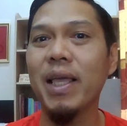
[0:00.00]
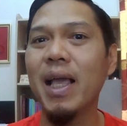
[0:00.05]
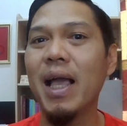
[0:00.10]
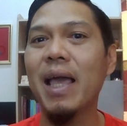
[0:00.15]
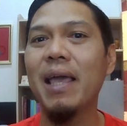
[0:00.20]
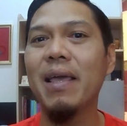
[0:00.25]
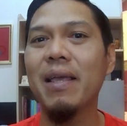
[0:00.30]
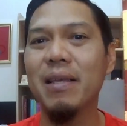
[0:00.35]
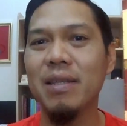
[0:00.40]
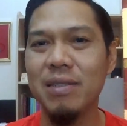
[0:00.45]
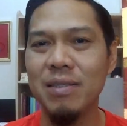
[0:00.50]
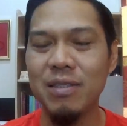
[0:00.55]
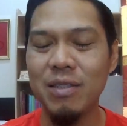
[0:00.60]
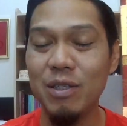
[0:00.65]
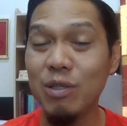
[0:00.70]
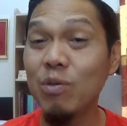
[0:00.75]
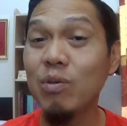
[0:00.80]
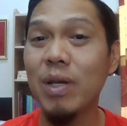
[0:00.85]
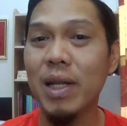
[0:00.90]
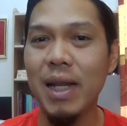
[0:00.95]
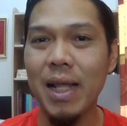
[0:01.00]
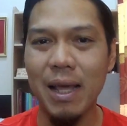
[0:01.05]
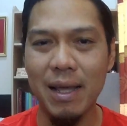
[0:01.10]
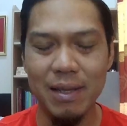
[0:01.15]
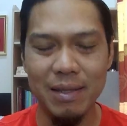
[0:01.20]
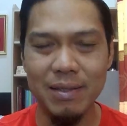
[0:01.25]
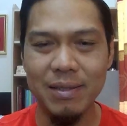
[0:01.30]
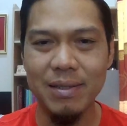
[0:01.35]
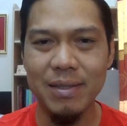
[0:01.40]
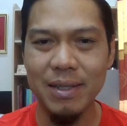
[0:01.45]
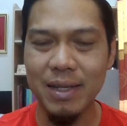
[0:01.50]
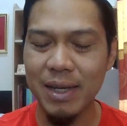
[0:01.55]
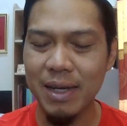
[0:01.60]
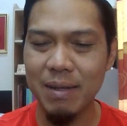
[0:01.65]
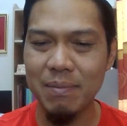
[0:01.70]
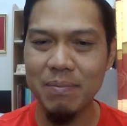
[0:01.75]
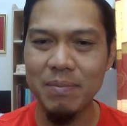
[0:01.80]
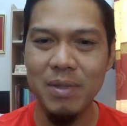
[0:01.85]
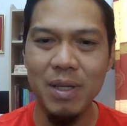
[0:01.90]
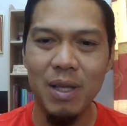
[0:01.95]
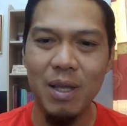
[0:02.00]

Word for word: ง่ายที่สุดแล้วล่ะนะครับ